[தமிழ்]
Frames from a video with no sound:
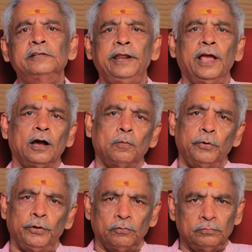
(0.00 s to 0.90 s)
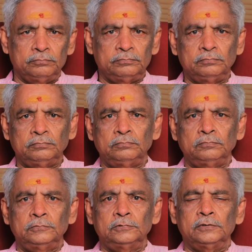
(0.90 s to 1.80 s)
சரியாக முடியும்
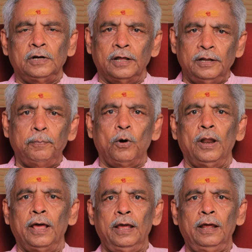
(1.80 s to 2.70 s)
அதுபோல்